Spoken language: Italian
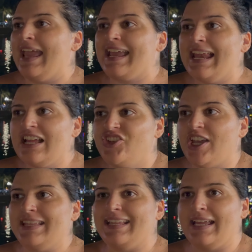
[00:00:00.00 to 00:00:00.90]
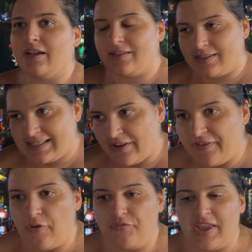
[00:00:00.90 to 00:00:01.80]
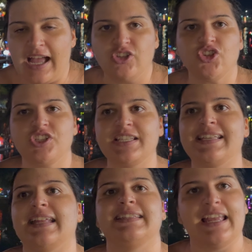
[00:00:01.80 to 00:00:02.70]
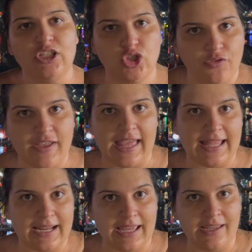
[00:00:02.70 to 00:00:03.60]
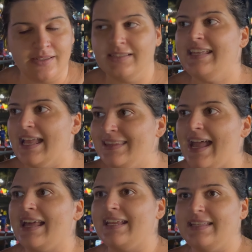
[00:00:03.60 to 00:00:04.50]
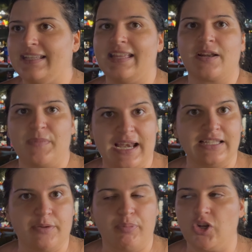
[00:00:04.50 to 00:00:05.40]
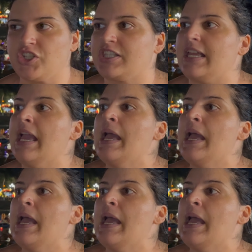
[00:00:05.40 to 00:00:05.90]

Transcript: è che la gente se fa un viaggio si sente in dovere di andare in determinati posti,